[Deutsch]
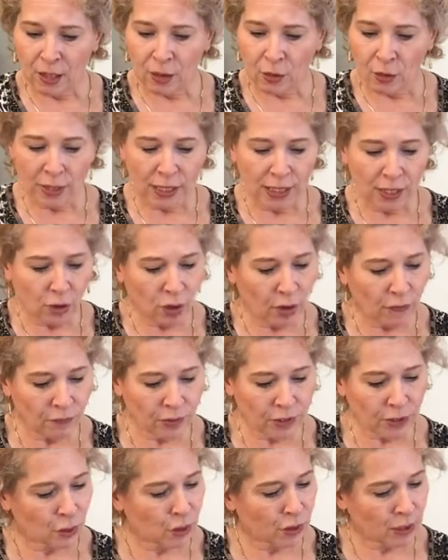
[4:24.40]
Und dann kommen
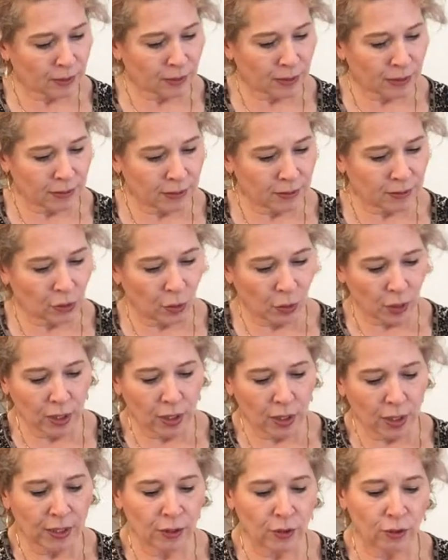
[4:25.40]
wir zu den
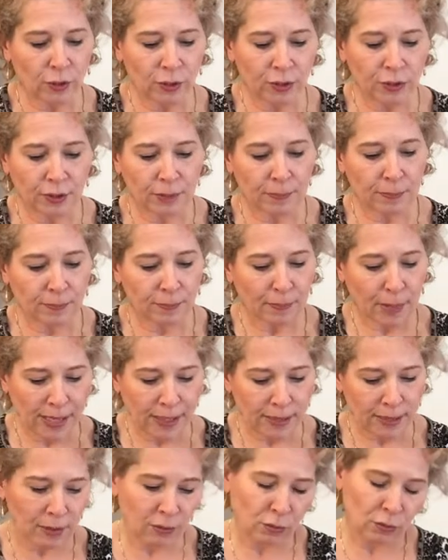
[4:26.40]
neueren und
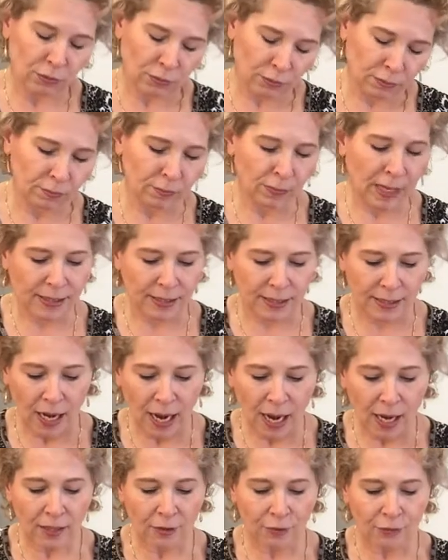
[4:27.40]
meist oder meist
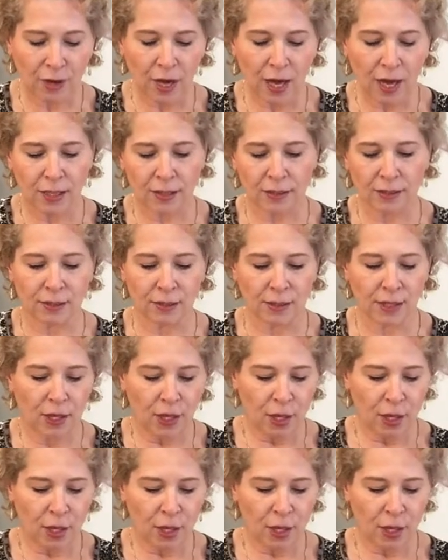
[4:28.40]
nachgefragten